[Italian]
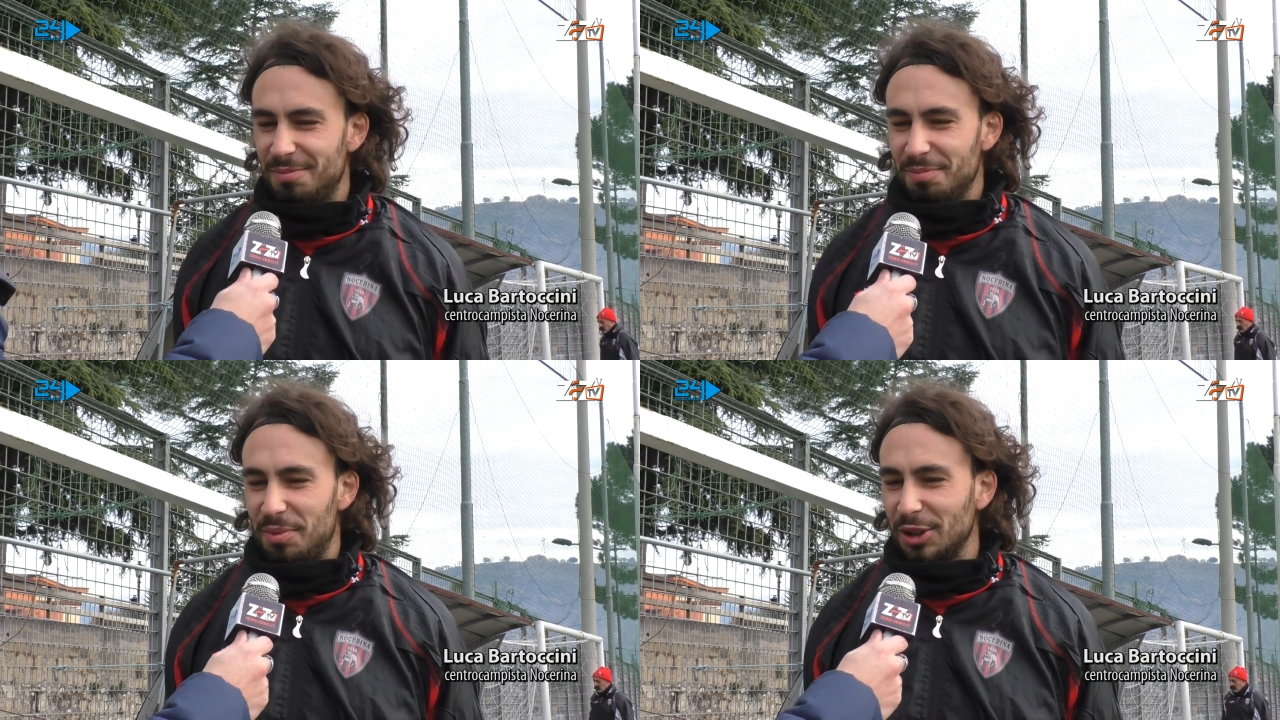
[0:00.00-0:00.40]

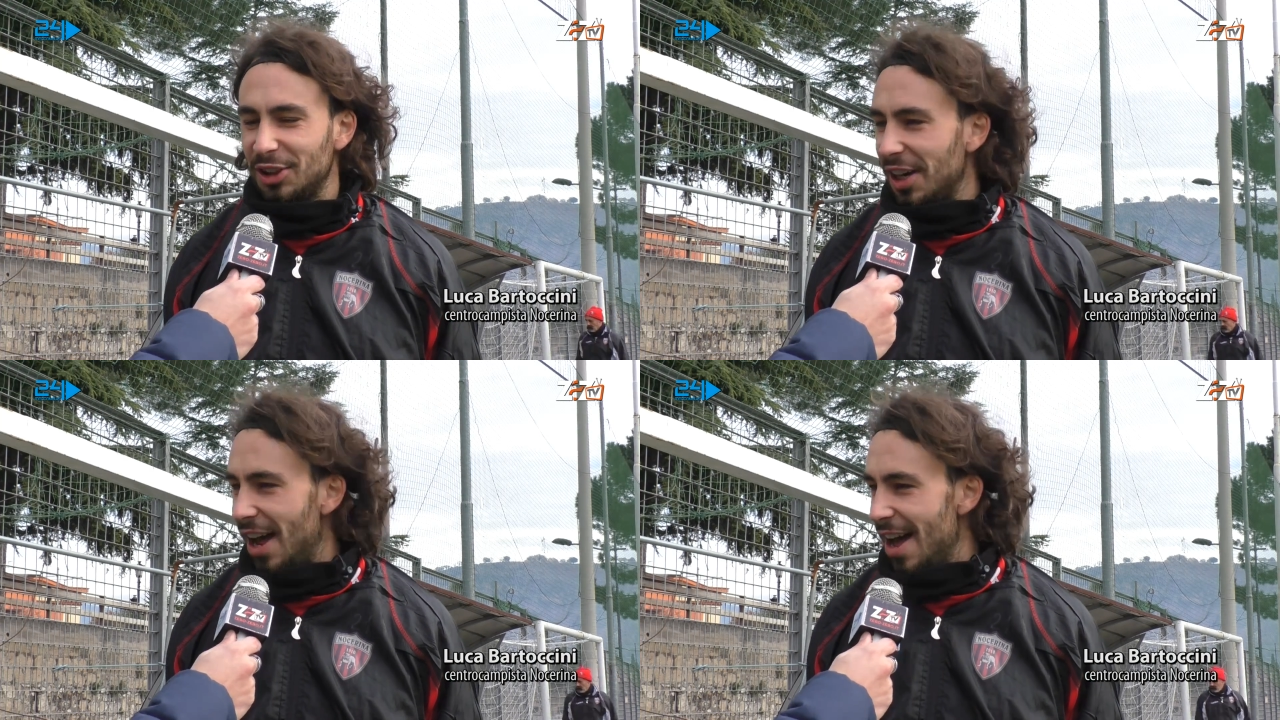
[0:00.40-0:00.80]
un po
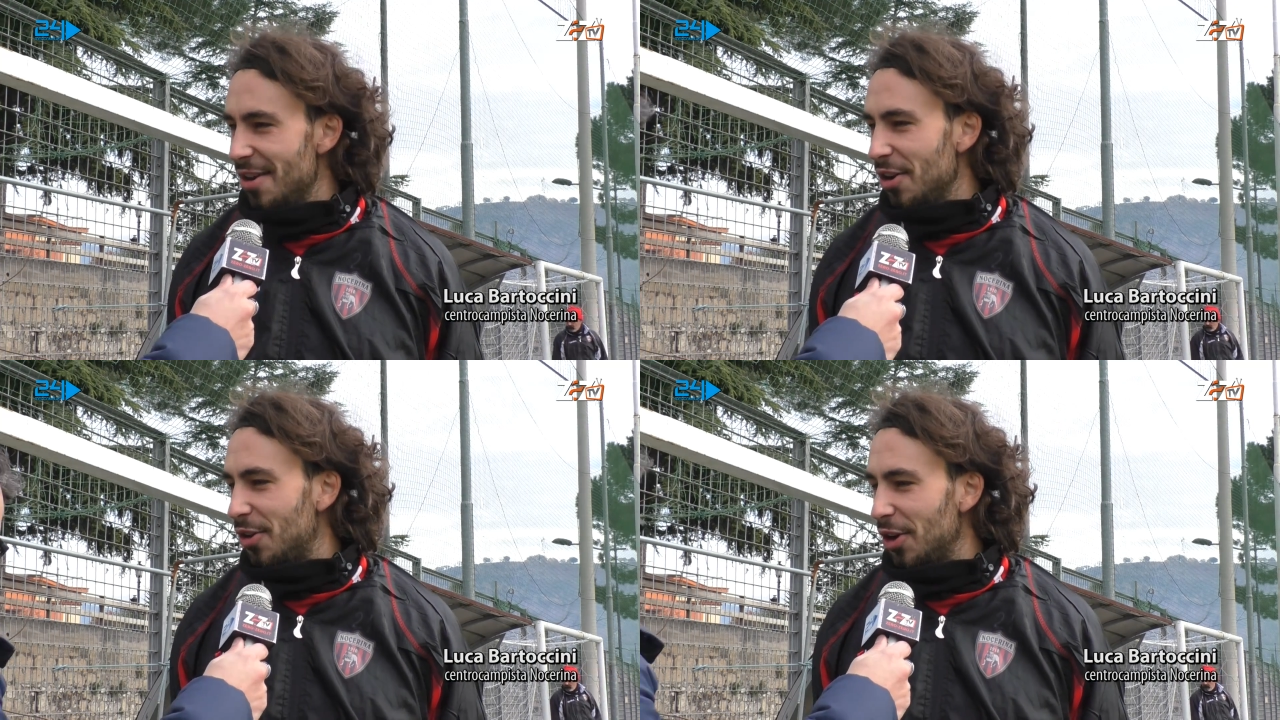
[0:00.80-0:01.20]

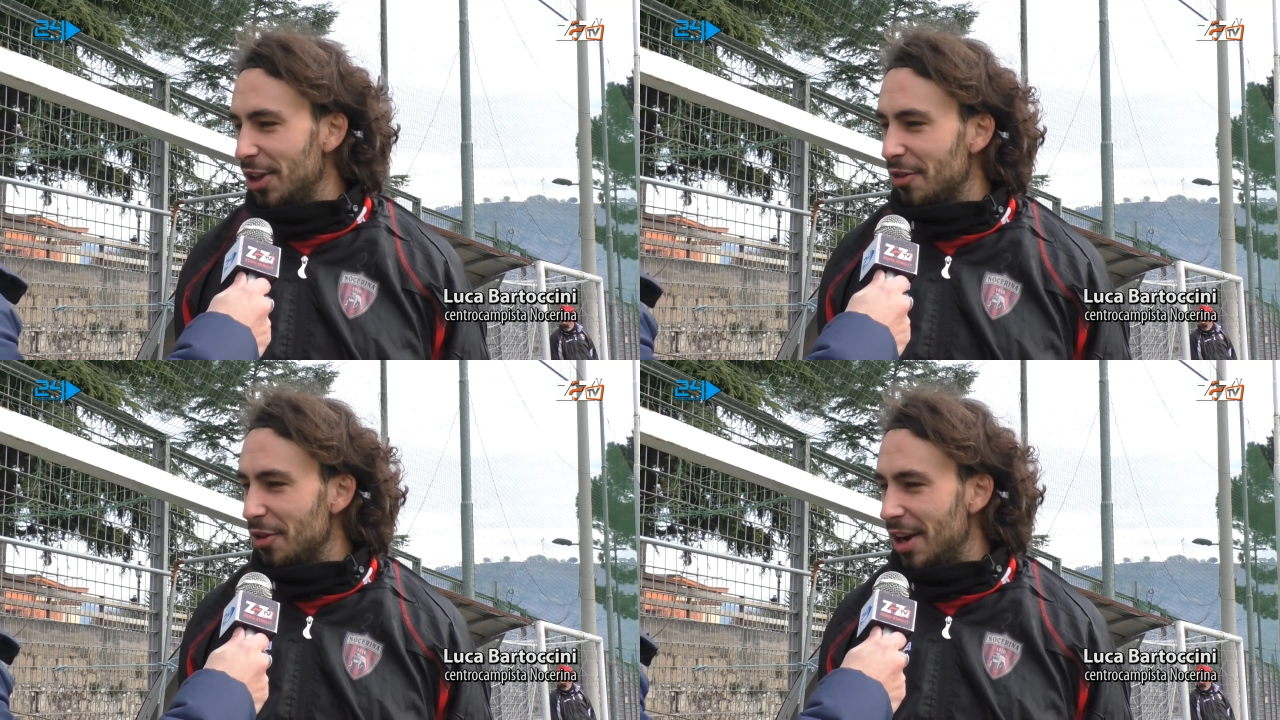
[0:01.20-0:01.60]
strano, ancora
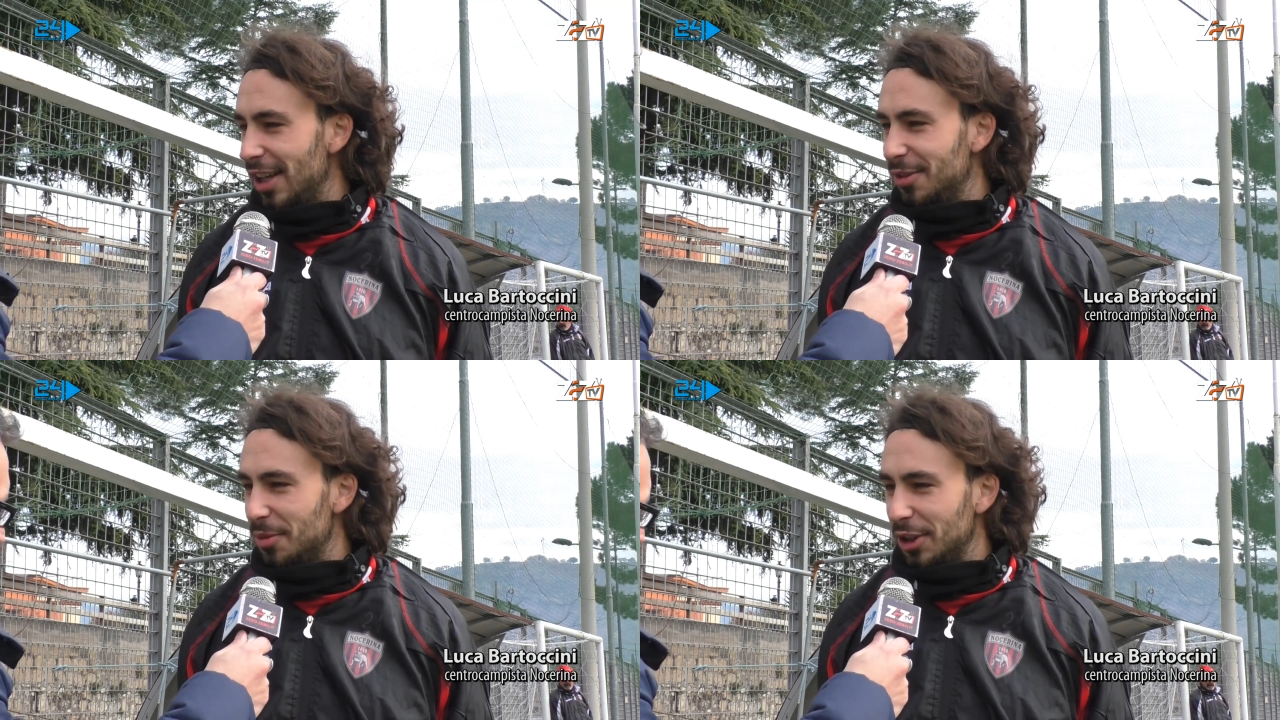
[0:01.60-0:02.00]
devo un
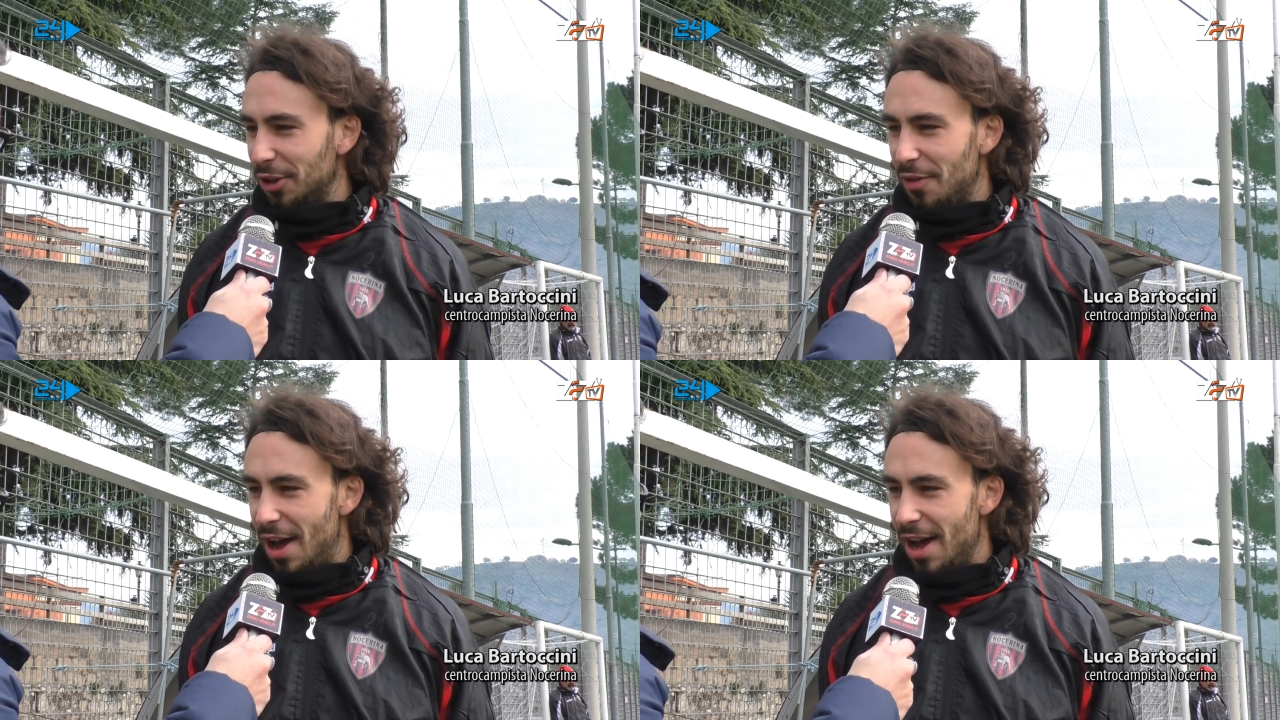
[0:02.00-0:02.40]
attimo
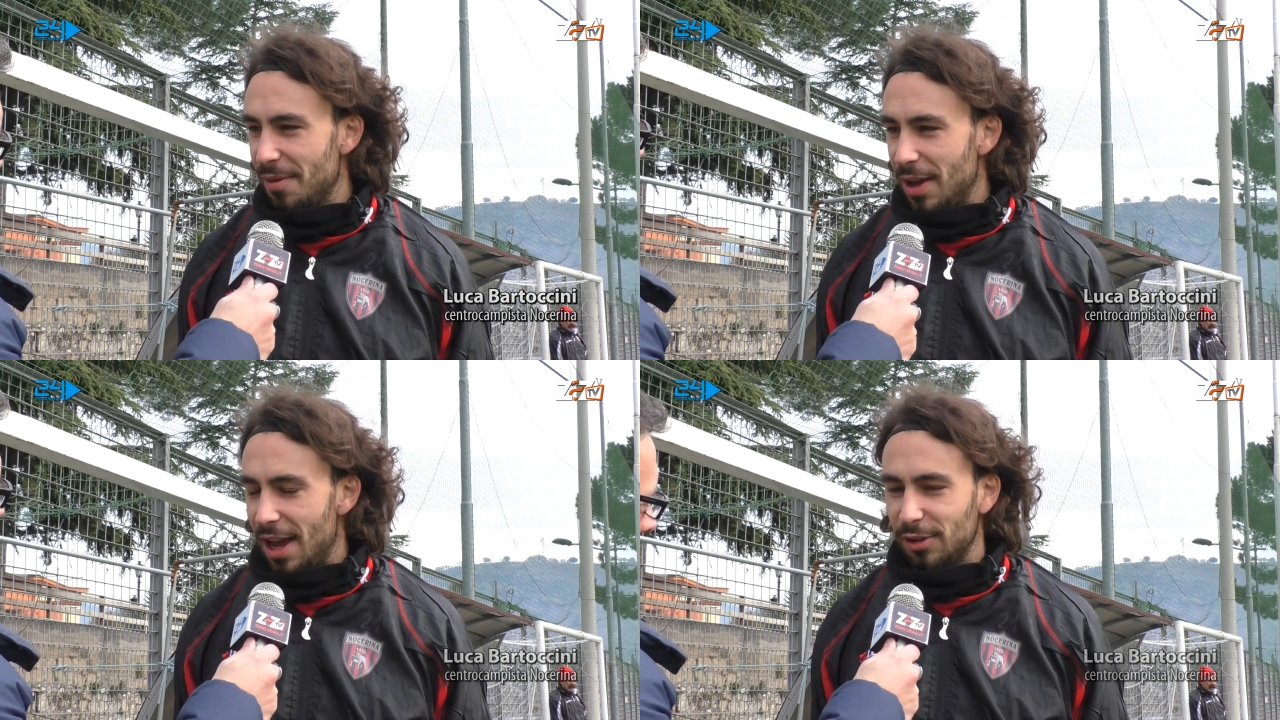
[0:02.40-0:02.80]

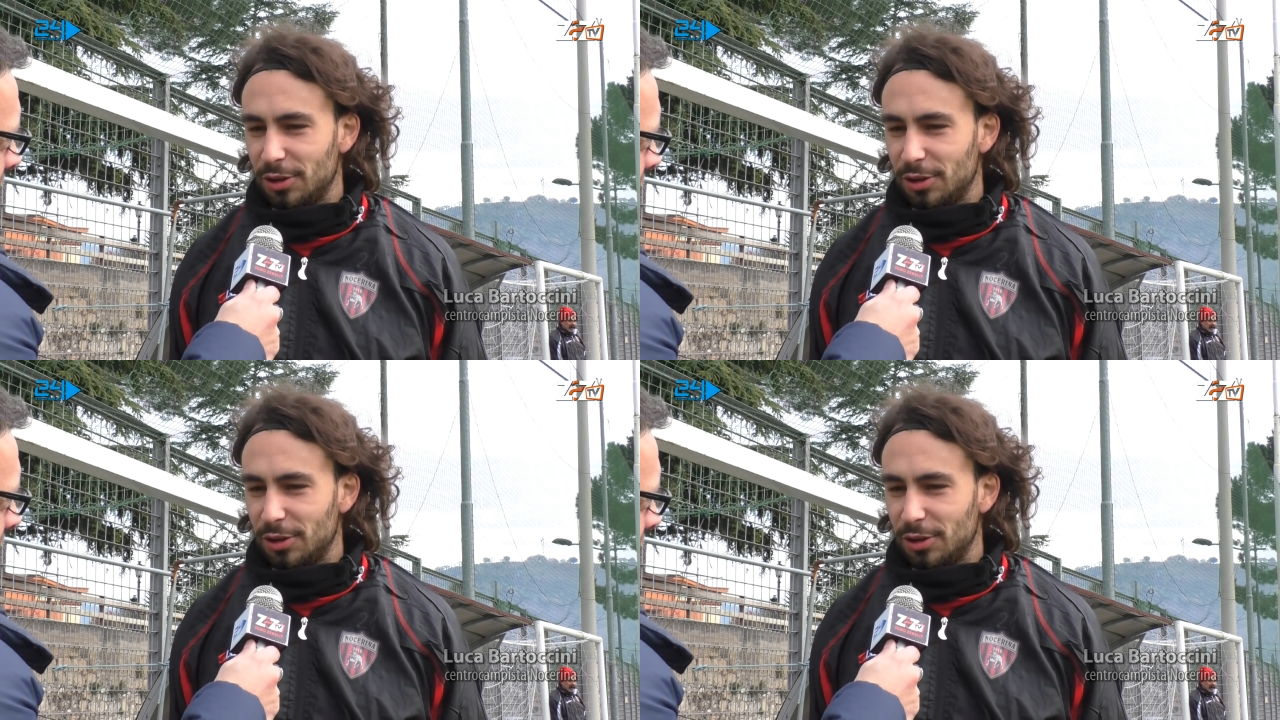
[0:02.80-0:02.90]
ritrovarmi ecco,